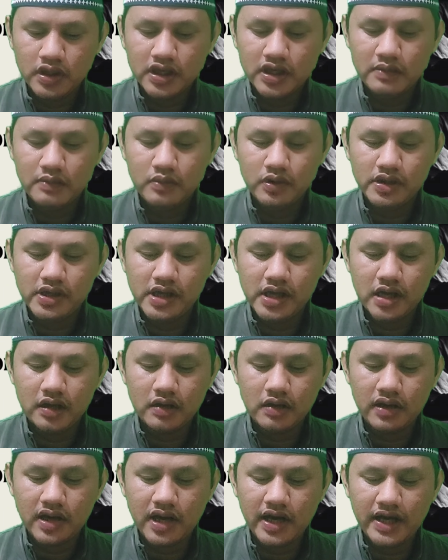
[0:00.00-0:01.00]

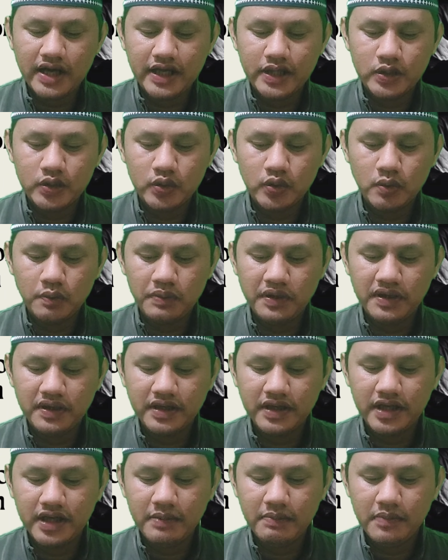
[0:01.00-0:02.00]
Kemudian orang itu
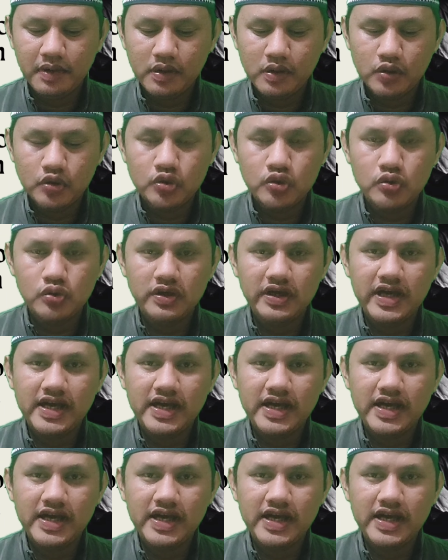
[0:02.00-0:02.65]
pergi menuju